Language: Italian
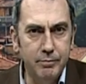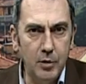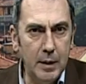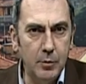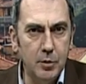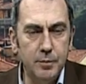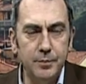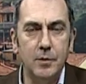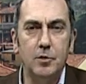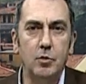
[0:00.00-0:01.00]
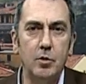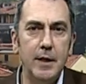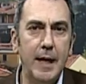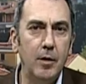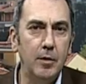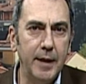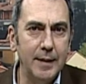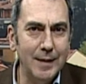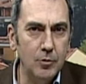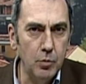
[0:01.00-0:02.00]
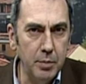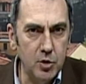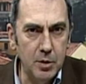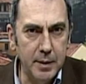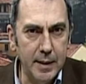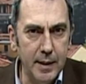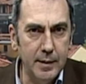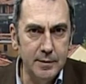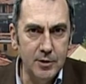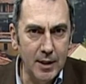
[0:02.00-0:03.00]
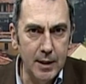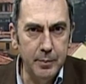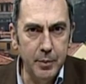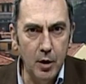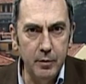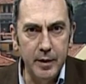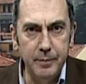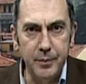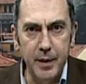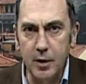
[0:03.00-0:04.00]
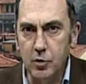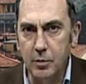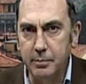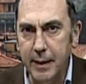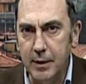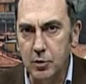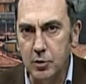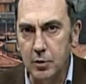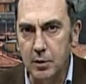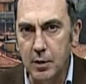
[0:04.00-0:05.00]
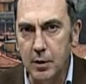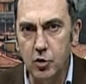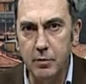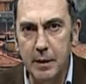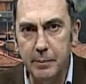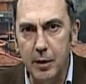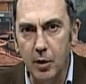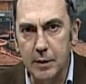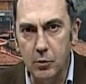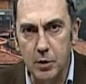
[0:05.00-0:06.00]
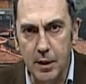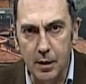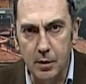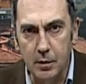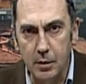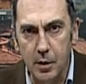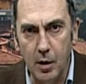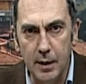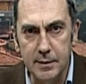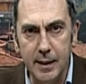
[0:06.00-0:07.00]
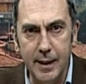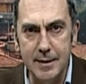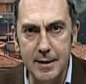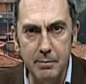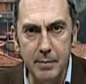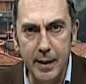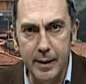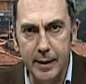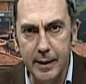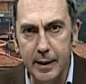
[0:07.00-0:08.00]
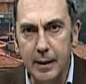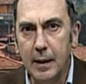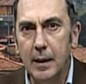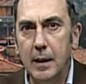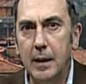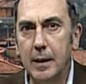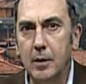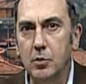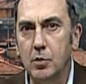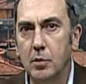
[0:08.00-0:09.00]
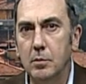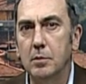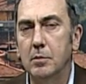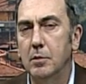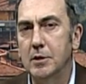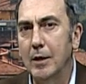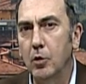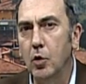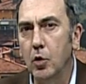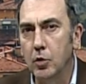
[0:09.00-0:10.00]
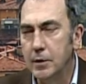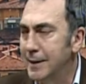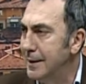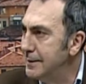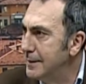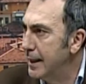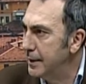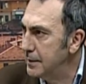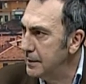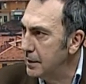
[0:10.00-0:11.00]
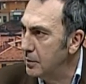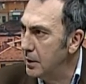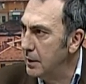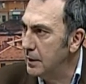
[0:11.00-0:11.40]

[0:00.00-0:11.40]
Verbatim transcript: vogliamo sottolinearlo, in realtà duplice perché già nelle prove era scomparso eh, il giovane pilota austriaco Roland Ratzenberger, ecco, Quest'anno corrono i 30 anni da quel